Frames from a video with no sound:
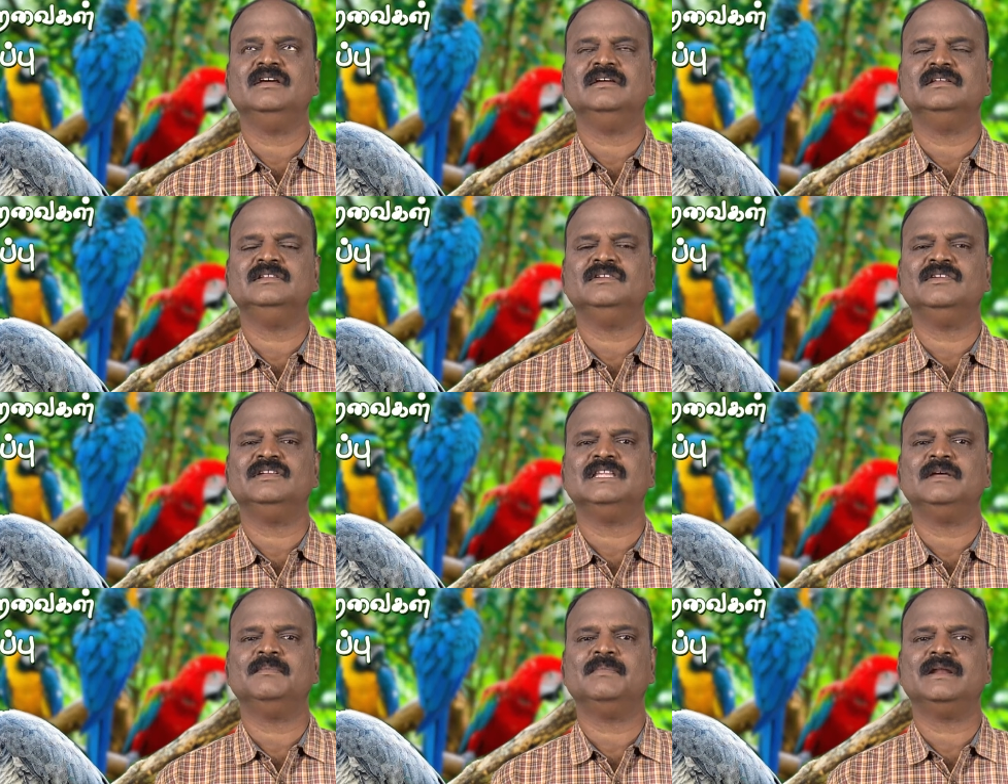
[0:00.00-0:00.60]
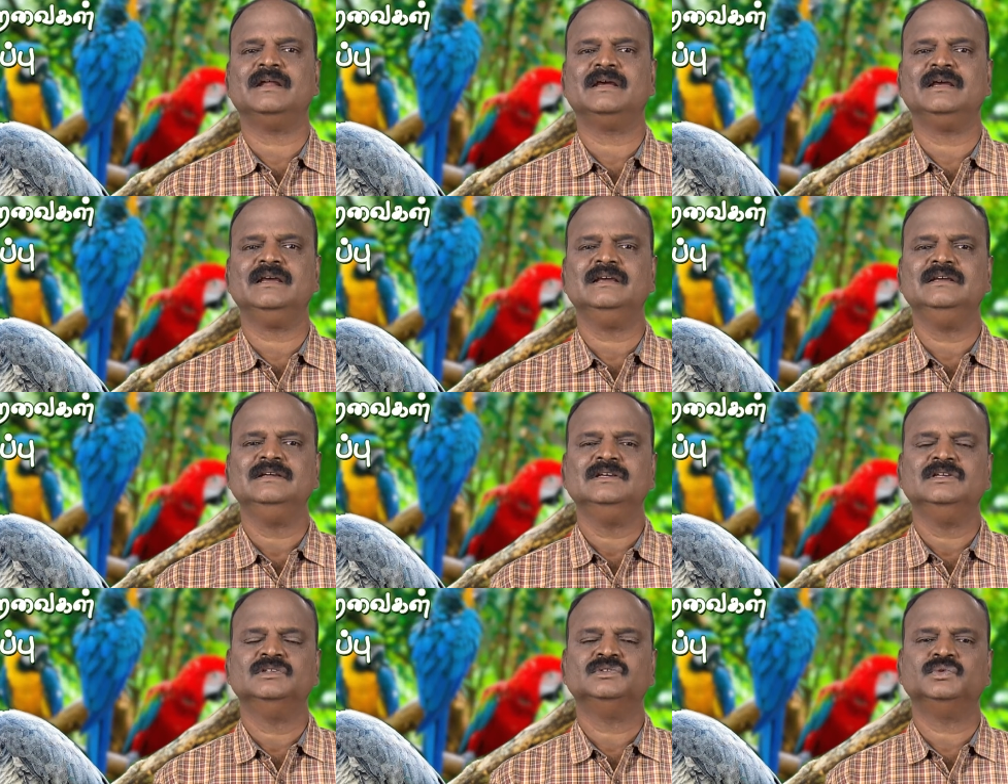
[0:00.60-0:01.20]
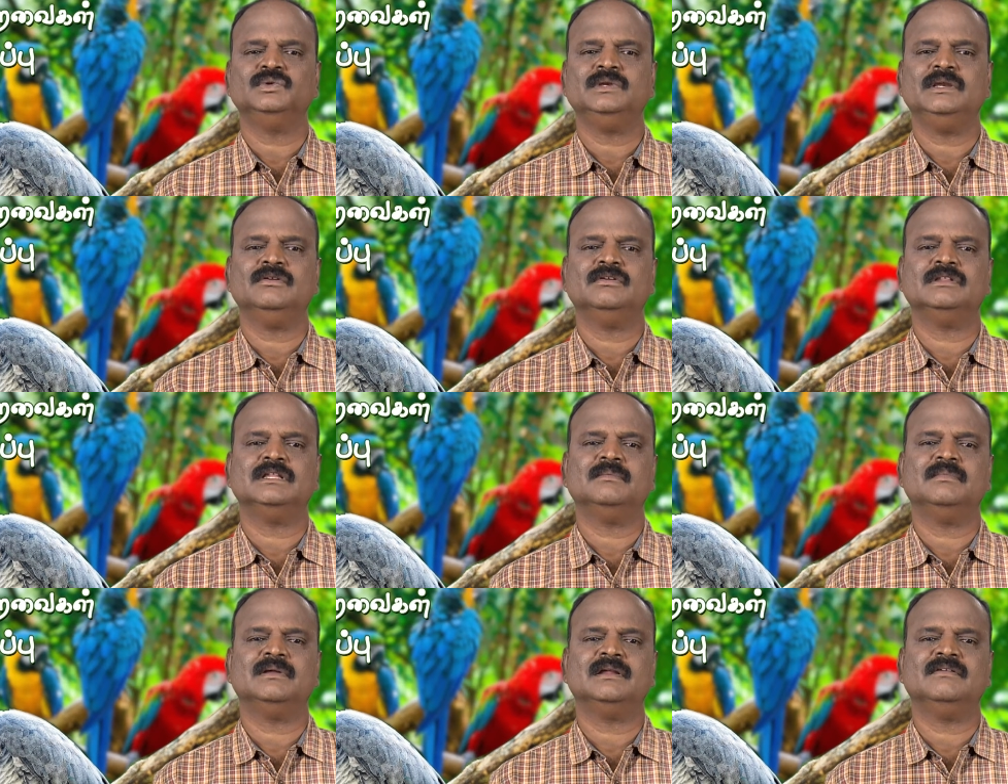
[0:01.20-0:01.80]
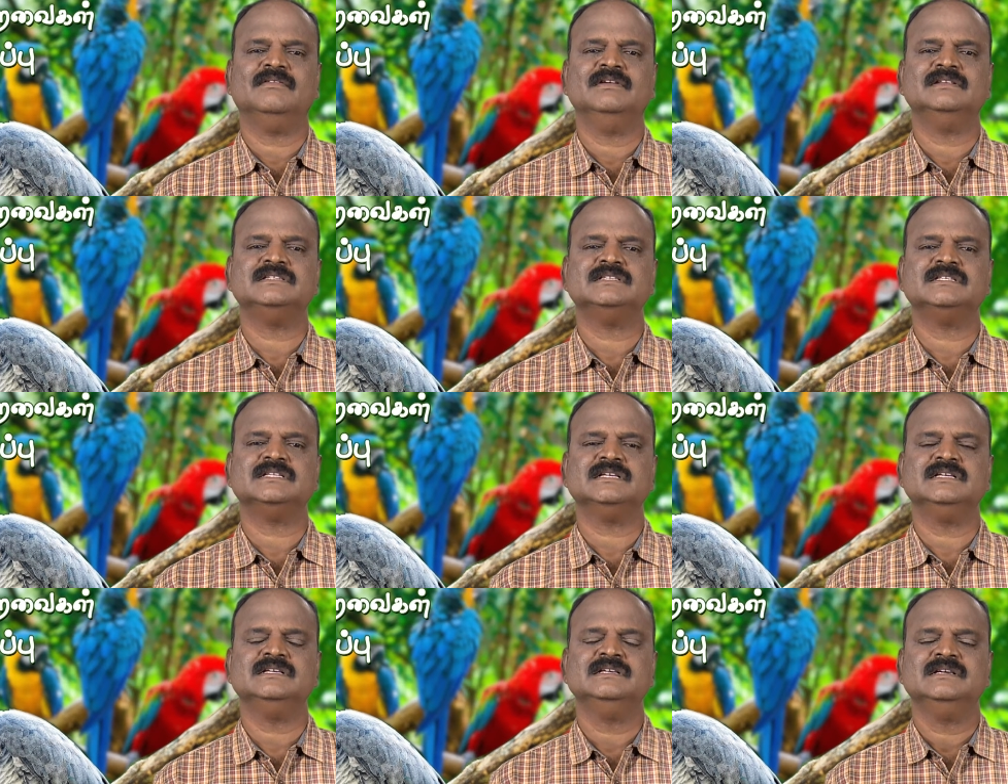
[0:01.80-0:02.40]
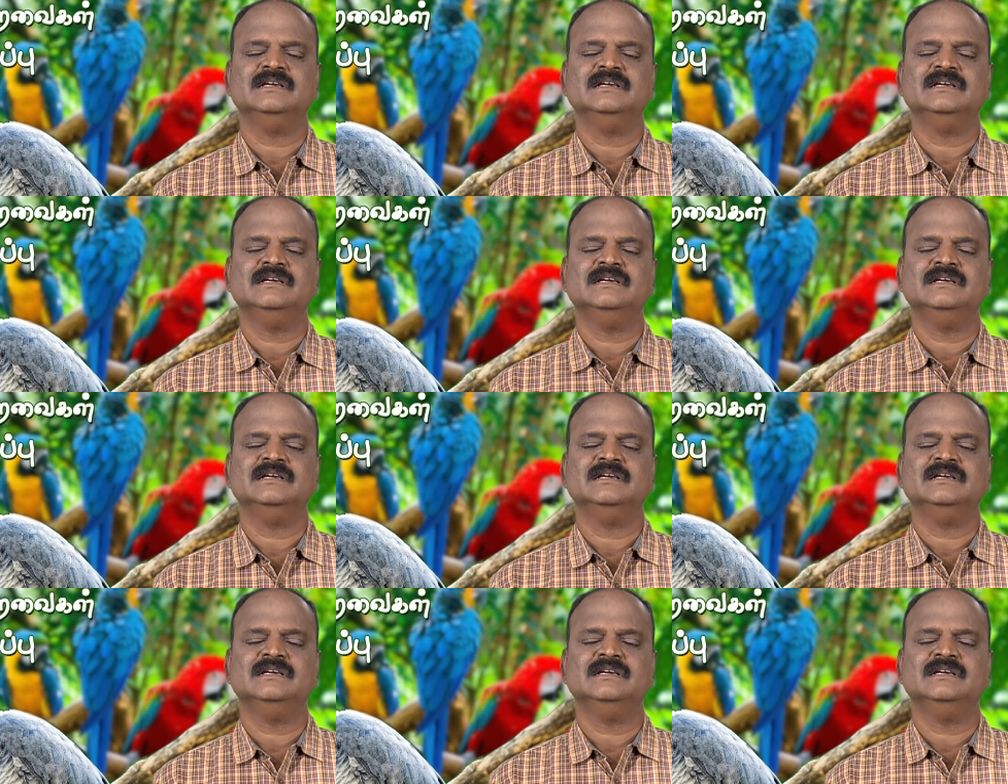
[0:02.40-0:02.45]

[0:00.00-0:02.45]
இது வந்த பிறகு சூரியன் வந்த பிறகு வச்சுட்டு